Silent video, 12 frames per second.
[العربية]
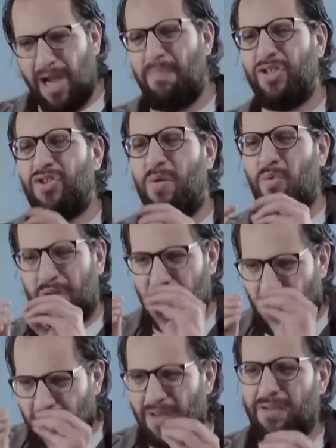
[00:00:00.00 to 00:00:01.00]
مع البشره
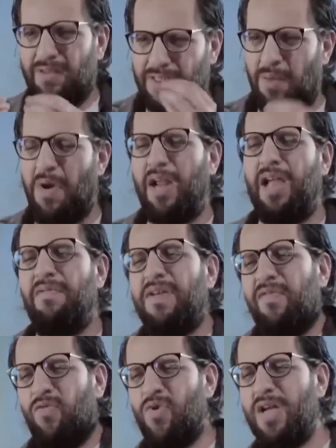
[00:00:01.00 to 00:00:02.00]
ممكن يعمل سمار خفيف